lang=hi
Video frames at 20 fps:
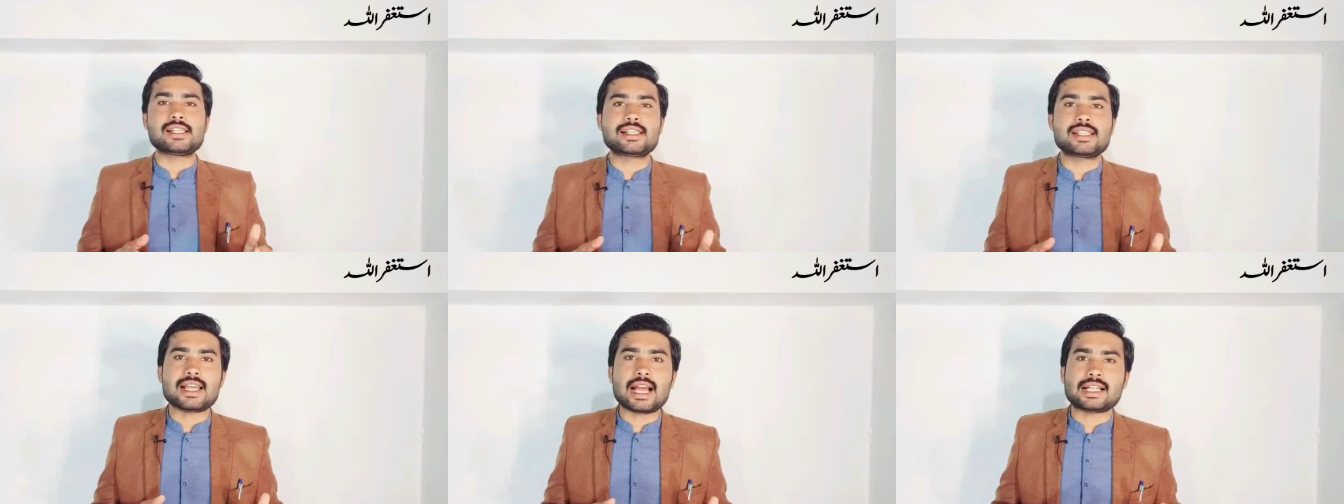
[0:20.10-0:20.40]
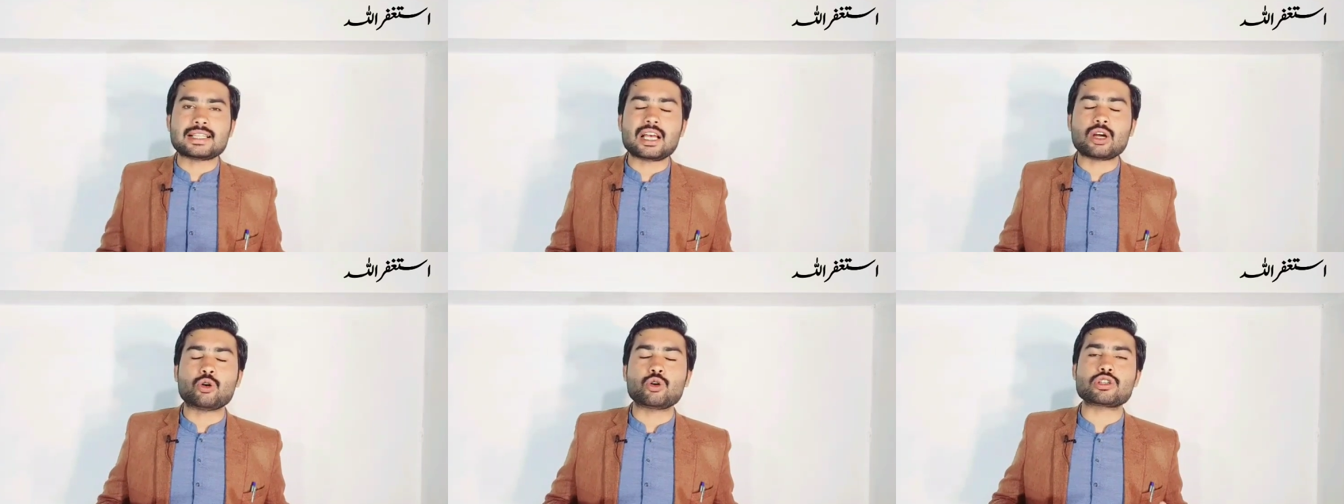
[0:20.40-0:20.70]

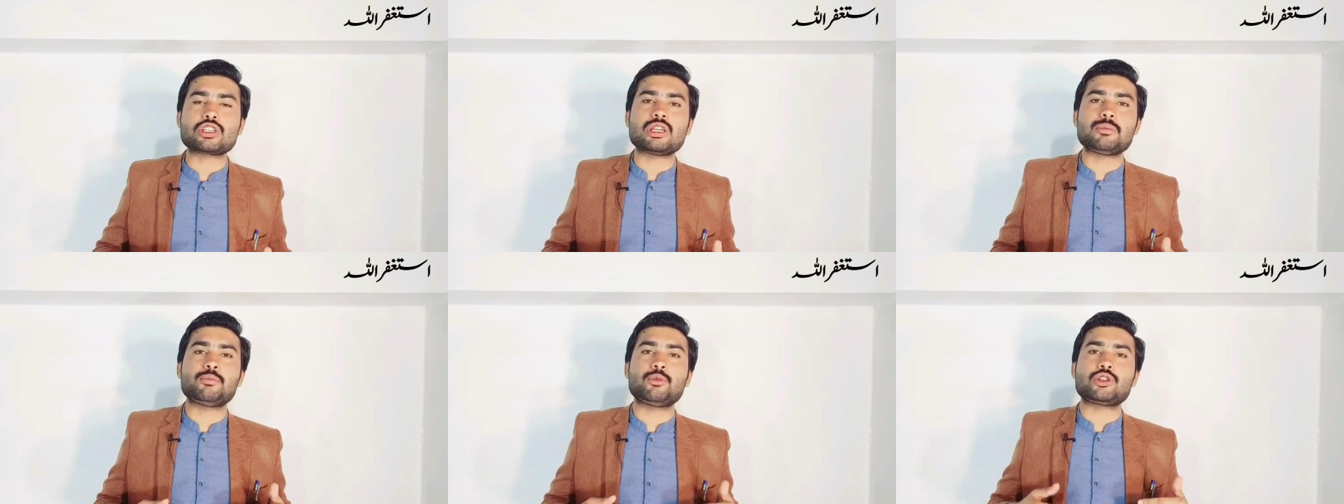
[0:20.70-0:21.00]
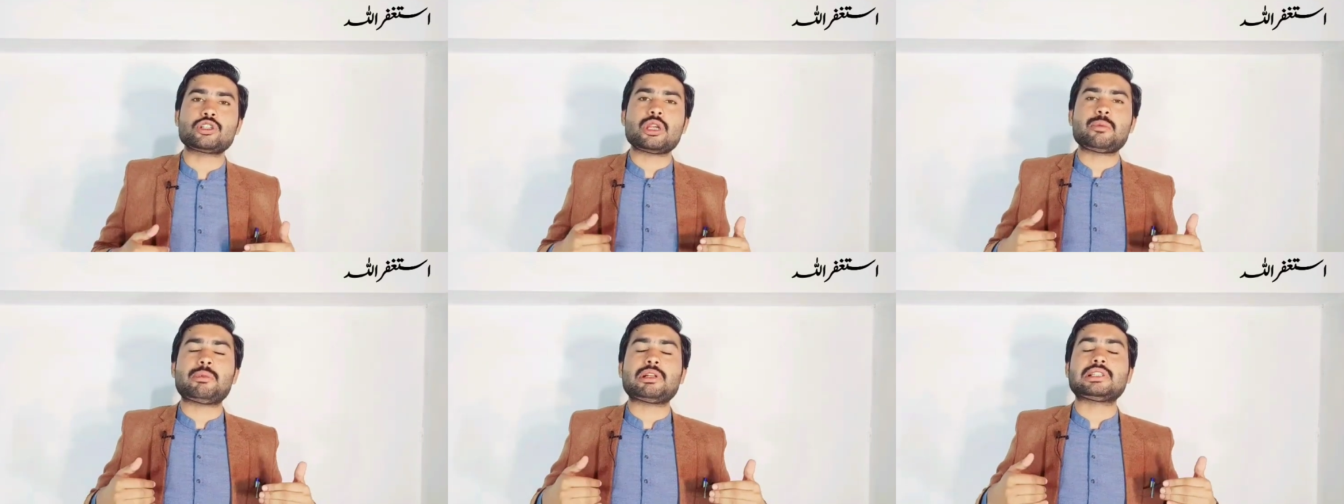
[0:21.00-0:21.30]
ज्यादा खुशी
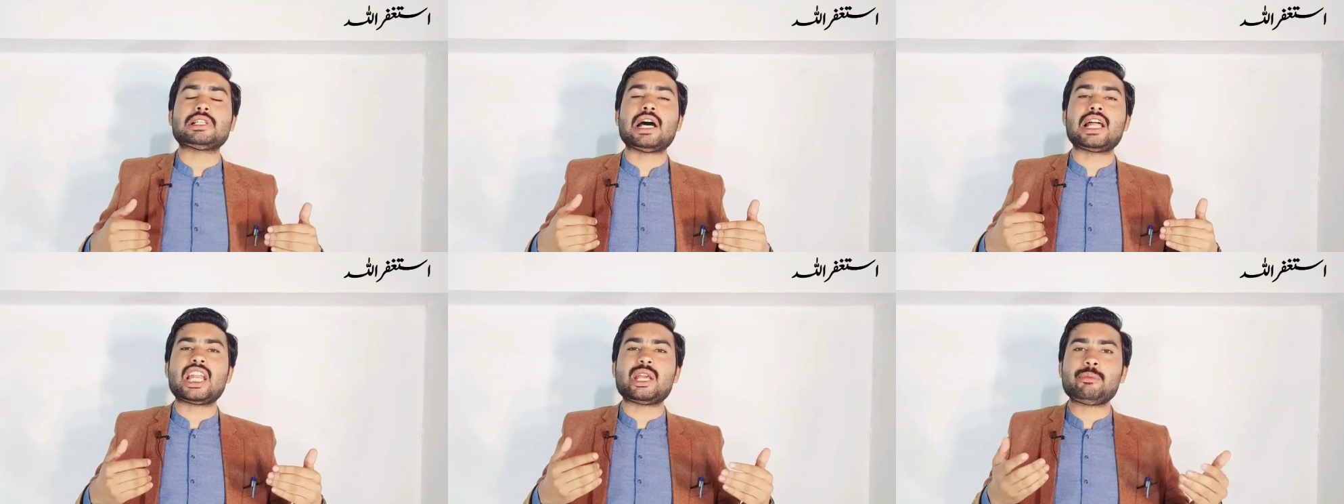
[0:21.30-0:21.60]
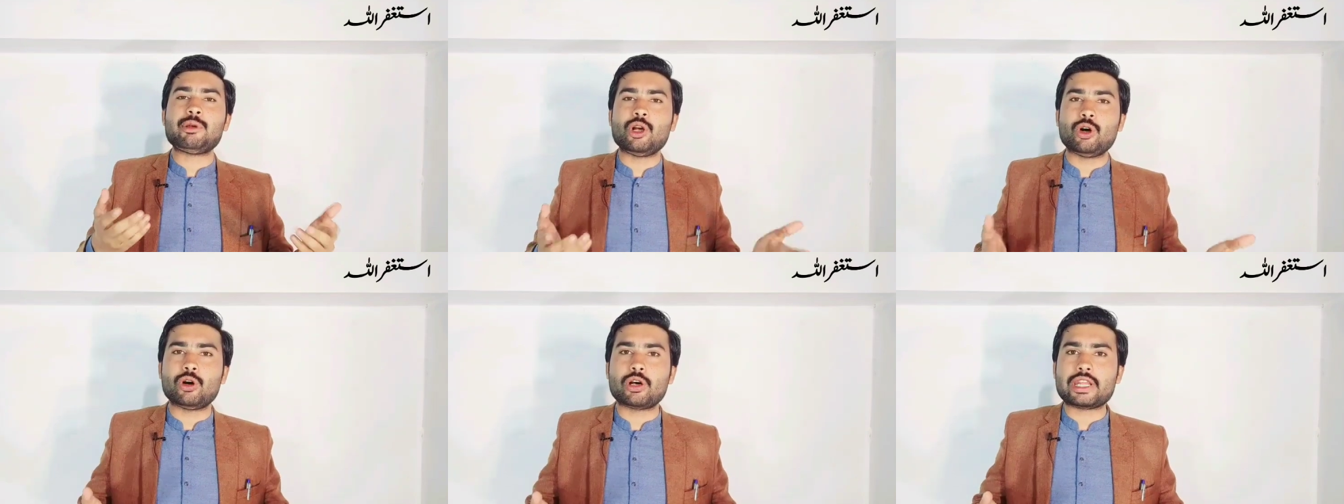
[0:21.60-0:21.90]
मुझे
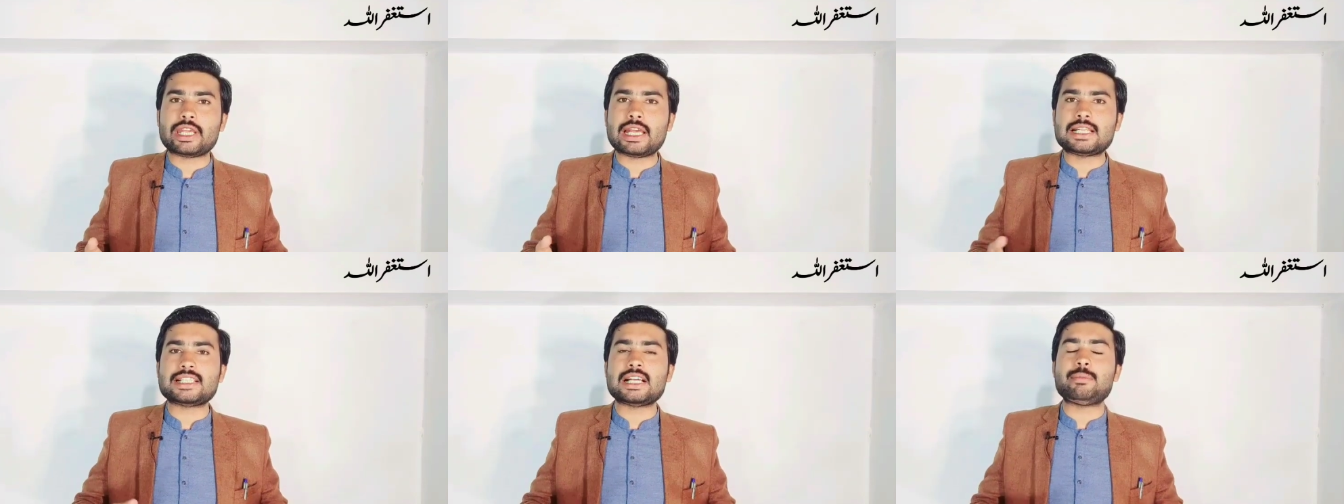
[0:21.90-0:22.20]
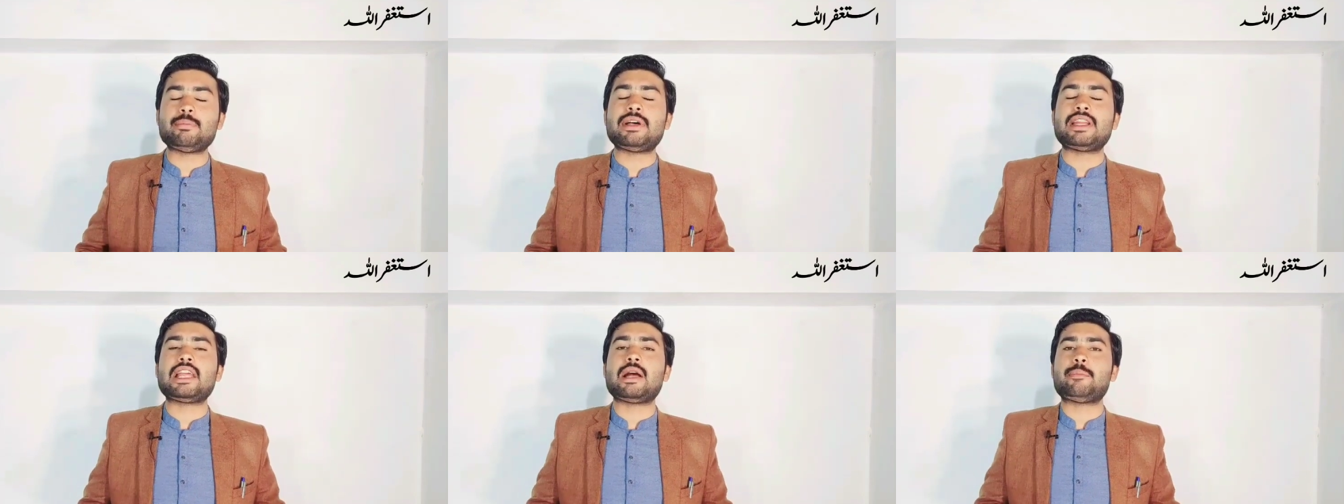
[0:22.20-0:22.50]
बताने में हो रही है
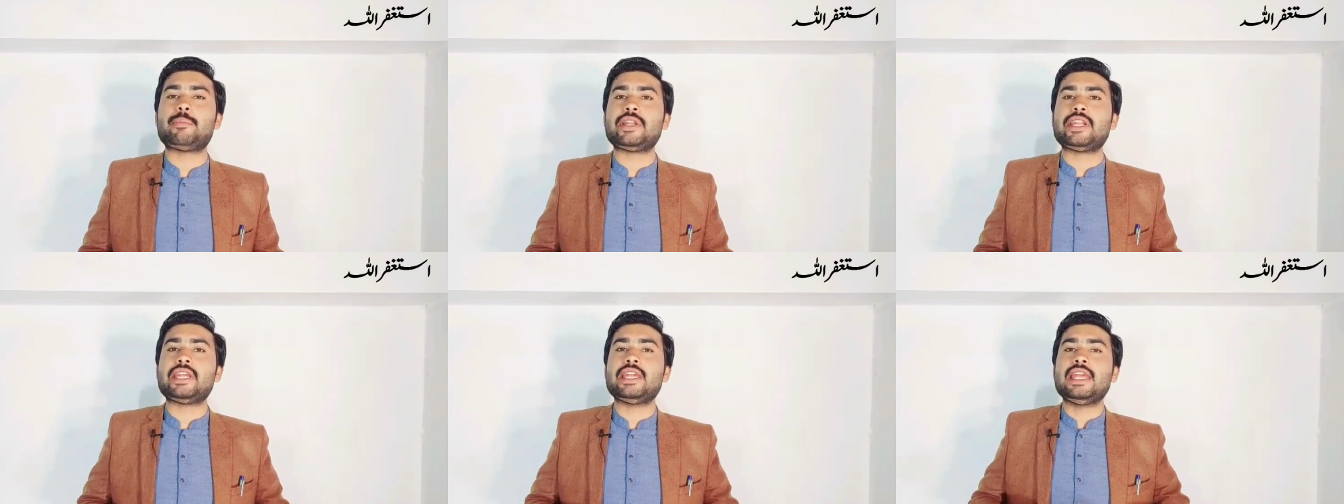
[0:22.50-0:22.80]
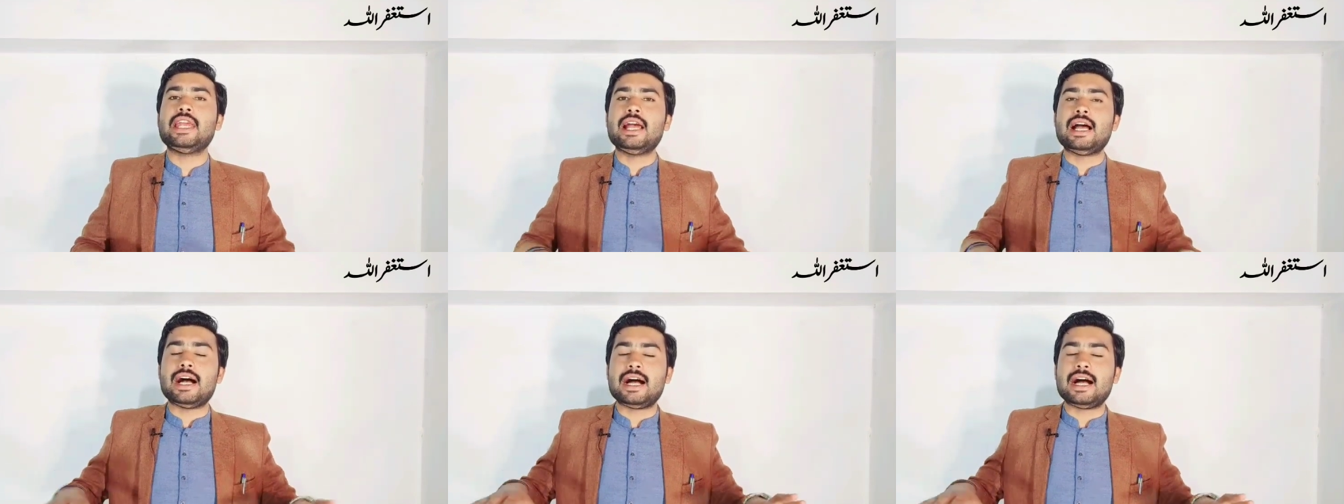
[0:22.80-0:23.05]
जब मैंने अपने